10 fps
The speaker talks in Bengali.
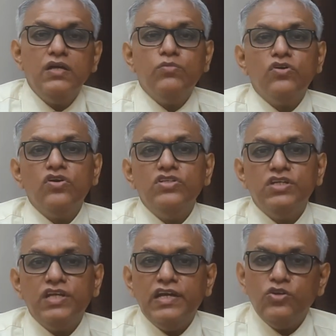এবং ওই
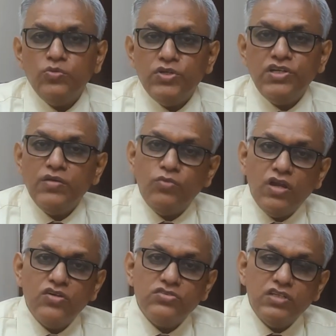যেটা এন্ডোমেট্রিয়াম
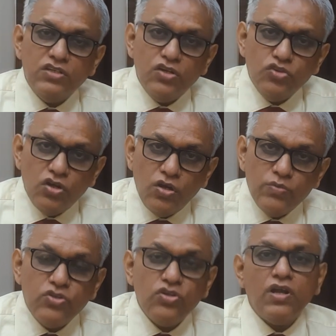বলা হচ্ছে যেটা জরায়ুর
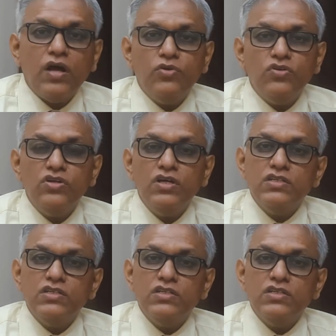ভিতরের আবরণ